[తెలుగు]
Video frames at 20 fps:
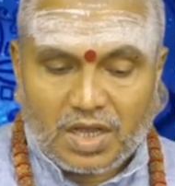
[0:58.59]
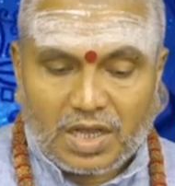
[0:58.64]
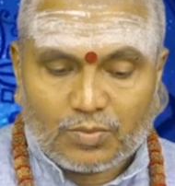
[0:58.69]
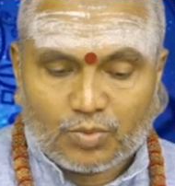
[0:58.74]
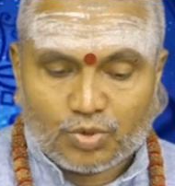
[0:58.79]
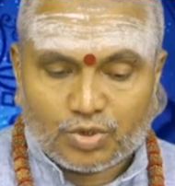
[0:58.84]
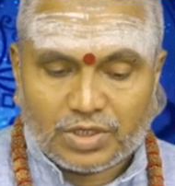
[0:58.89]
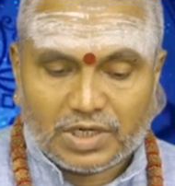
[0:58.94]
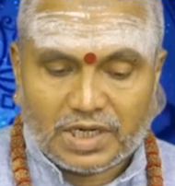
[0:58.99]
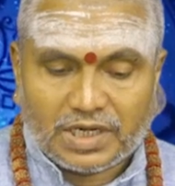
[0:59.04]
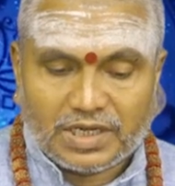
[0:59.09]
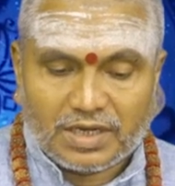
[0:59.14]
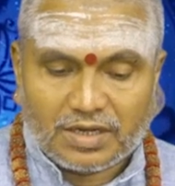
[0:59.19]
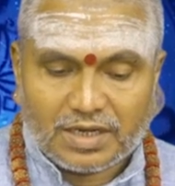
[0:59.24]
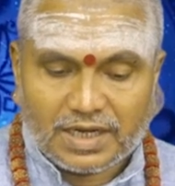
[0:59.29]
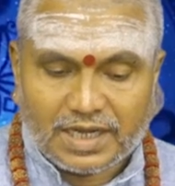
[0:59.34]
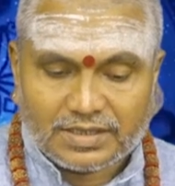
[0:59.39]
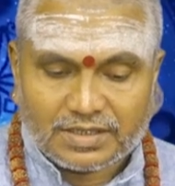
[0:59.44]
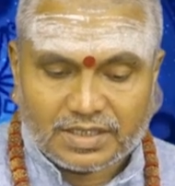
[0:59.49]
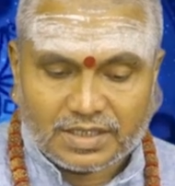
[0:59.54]
అమృత ఘడియలు
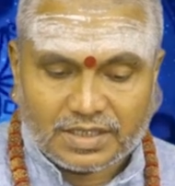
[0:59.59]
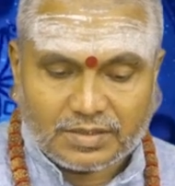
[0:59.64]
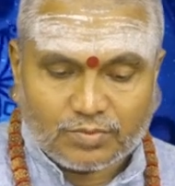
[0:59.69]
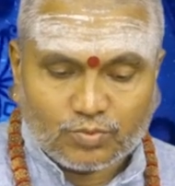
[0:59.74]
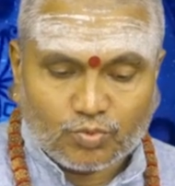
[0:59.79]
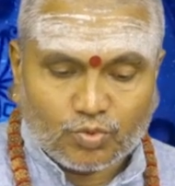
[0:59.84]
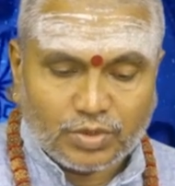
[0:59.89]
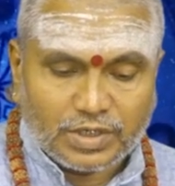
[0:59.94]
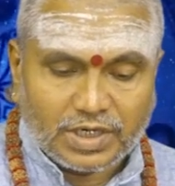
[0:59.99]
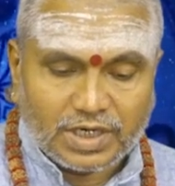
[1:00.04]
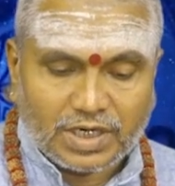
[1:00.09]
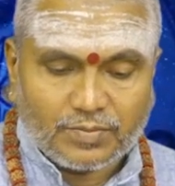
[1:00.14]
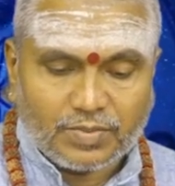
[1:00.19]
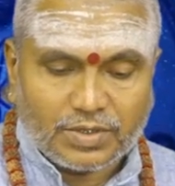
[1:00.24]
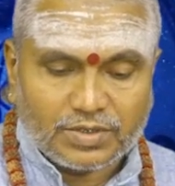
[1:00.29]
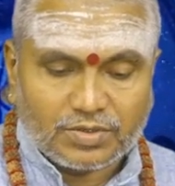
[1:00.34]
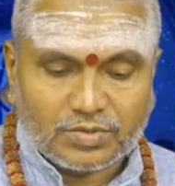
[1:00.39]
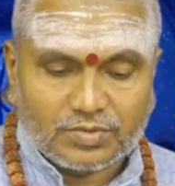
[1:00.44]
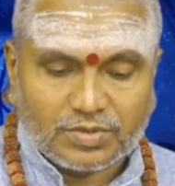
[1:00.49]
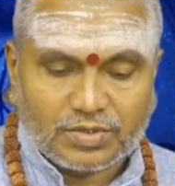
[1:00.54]
రాత్రి మూడు గంటల
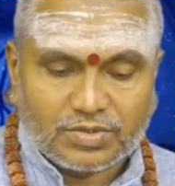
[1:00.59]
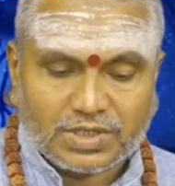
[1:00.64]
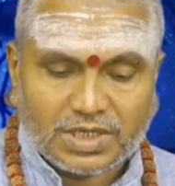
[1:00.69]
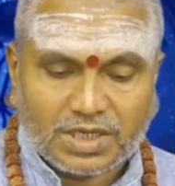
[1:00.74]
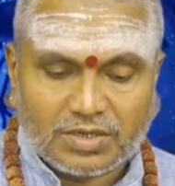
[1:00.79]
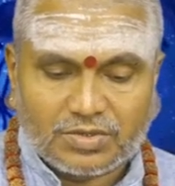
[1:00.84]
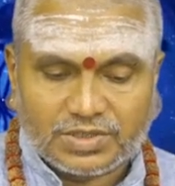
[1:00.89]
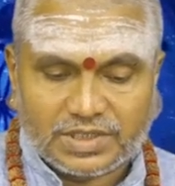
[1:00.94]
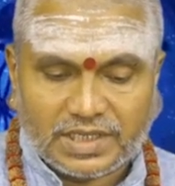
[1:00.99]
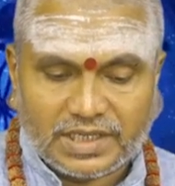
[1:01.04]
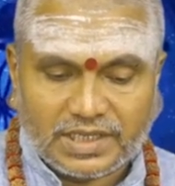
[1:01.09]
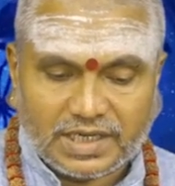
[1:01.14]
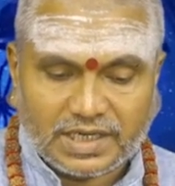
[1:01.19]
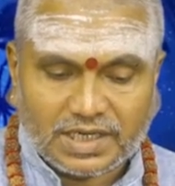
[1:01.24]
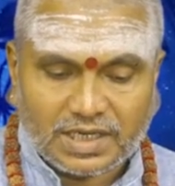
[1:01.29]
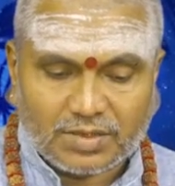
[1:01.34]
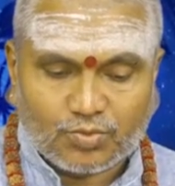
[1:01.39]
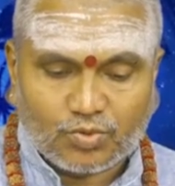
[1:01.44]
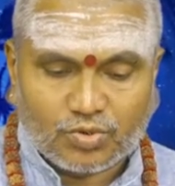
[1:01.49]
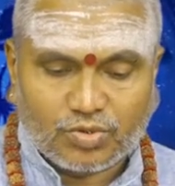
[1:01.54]
పంతొమ్మిది నిమిషాల నుంచి ఐదు
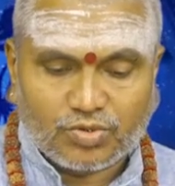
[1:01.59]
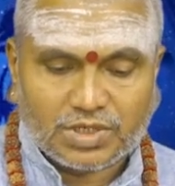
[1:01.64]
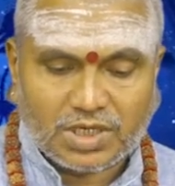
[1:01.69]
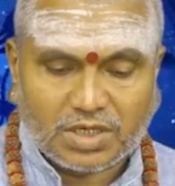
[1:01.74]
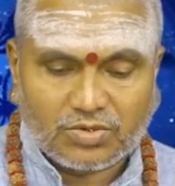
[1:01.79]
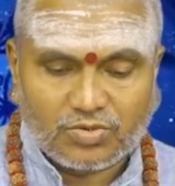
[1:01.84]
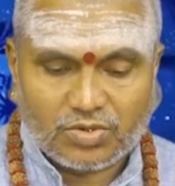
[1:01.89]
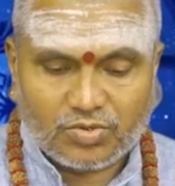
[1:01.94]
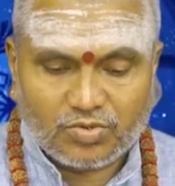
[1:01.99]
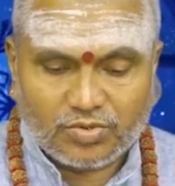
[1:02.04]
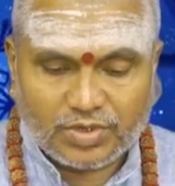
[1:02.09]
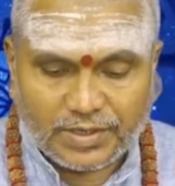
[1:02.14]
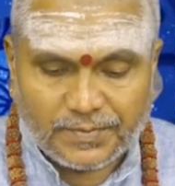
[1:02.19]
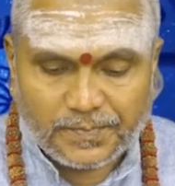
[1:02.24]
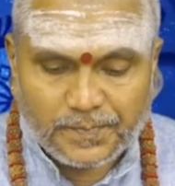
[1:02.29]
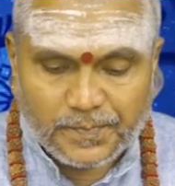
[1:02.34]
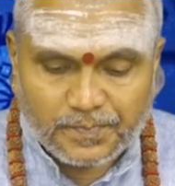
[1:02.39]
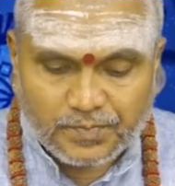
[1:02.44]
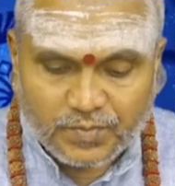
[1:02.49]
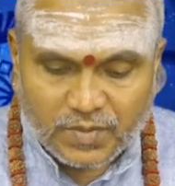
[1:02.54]
గంటల మూడు నిమిషాల వరకు ఉన్నాయి
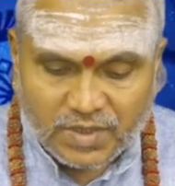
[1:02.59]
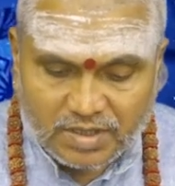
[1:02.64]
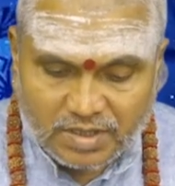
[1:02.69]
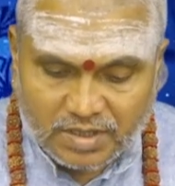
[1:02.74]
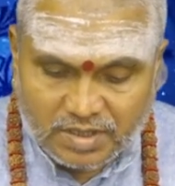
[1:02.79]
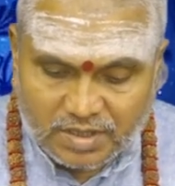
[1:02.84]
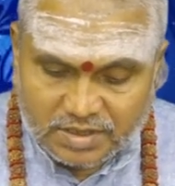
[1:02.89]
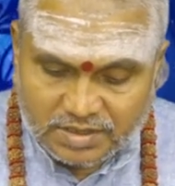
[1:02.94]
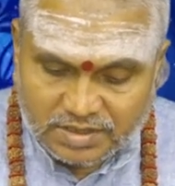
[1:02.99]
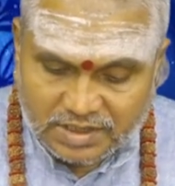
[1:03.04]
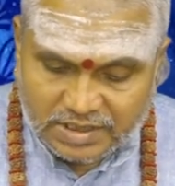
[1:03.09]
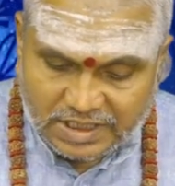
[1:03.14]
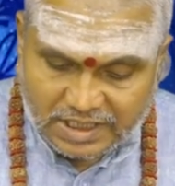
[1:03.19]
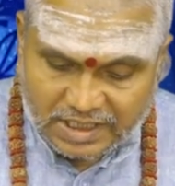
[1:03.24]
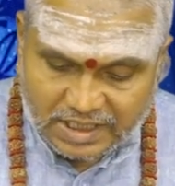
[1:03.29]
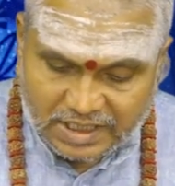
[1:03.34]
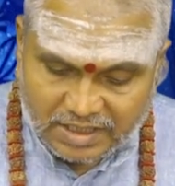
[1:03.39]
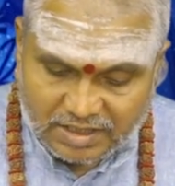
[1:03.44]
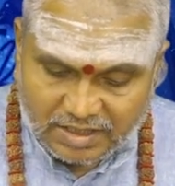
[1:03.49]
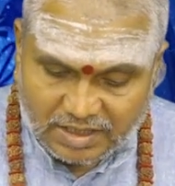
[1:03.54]

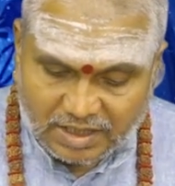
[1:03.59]
సిజేరియన్